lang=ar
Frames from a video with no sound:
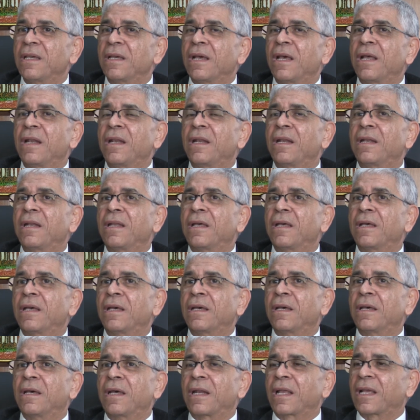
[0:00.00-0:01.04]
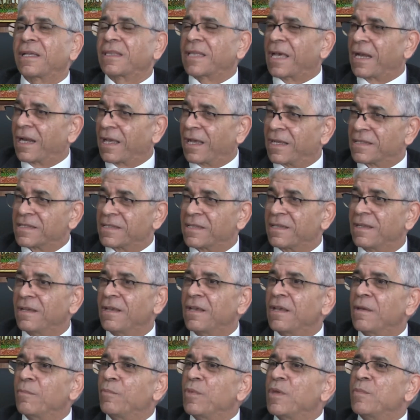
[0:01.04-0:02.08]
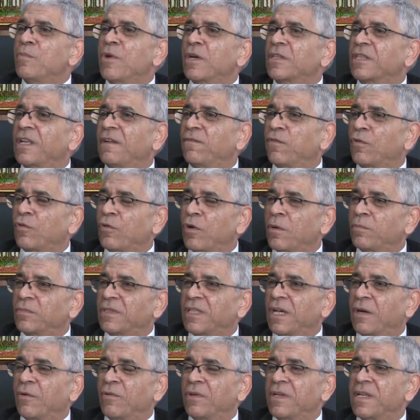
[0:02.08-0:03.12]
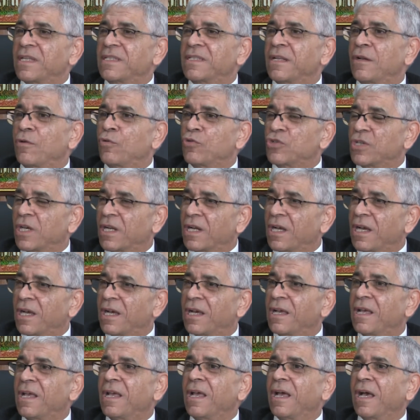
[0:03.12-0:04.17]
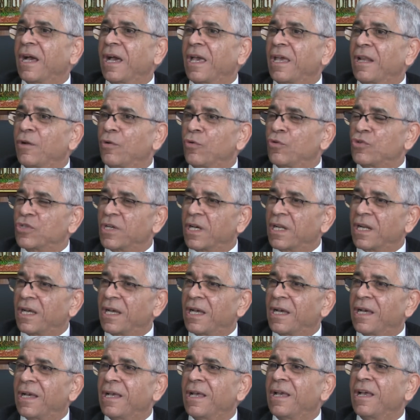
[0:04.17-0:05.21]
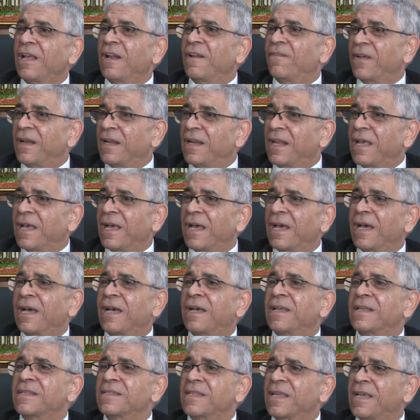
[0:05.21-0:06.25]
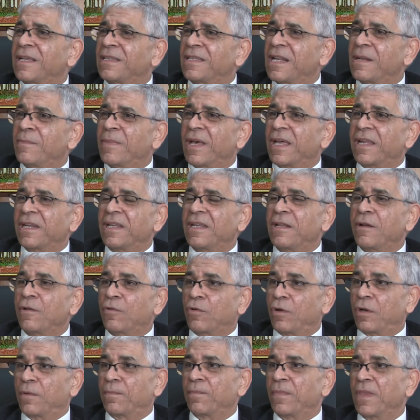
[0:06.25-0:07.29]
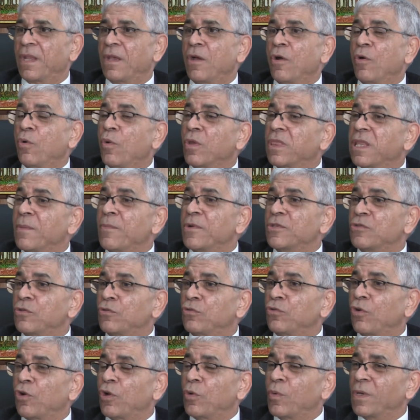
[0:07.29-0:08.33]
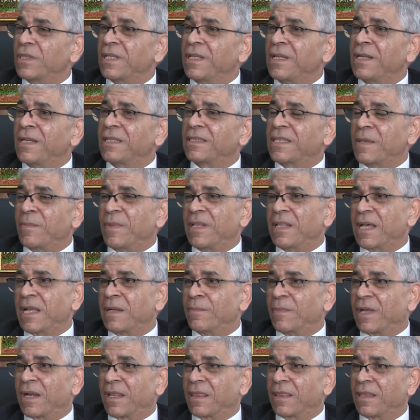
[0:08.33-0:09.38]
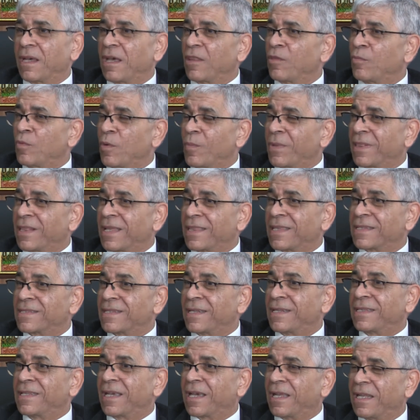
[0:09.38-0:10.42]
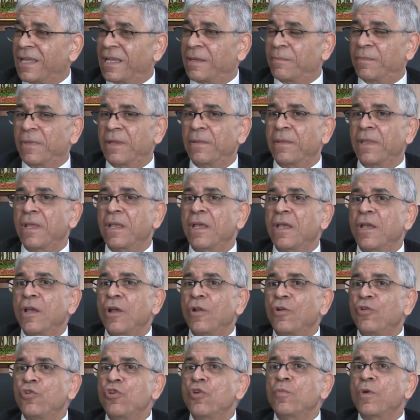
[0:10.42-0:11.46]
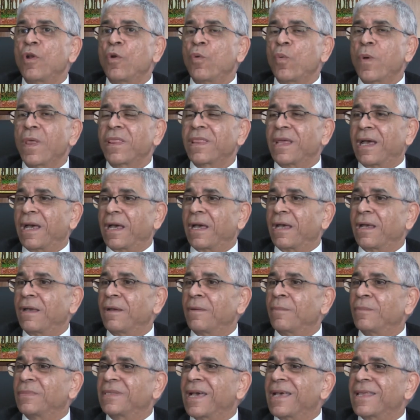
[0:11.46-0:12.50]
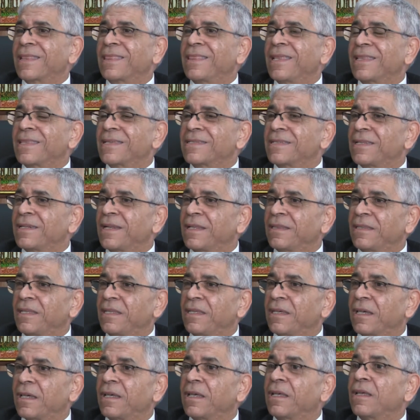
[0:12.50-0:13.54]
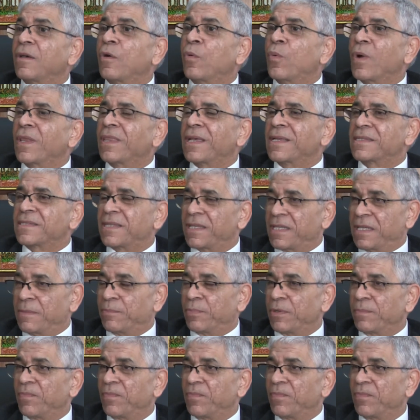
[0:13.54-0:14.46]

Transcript: بالقطاع الخاص بمختلف الفروع نتاعو الناس الاجراء غير الاجراء الفلاحه الصيادين البحريين الكل وثم الصندوق الوطني للتامين على المرض هذا هم ثلاثه صناديق الان اليوم الوضع نتاع ثلاثه صناديق وضع صعيب